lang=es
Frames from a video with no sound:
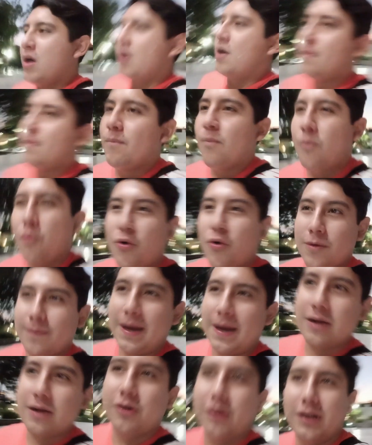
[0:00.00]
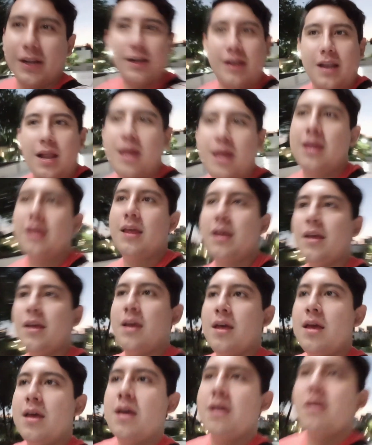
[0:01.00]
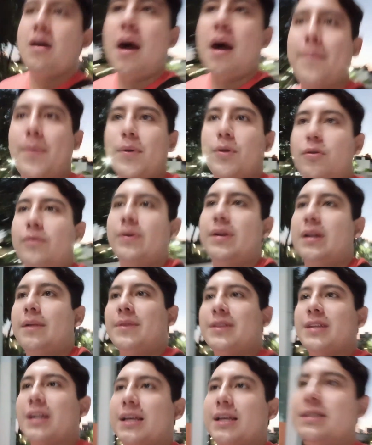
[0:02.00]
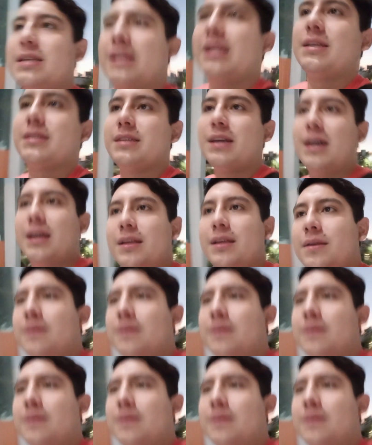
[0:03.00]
muy bajo el apoyo gubernamental que se les da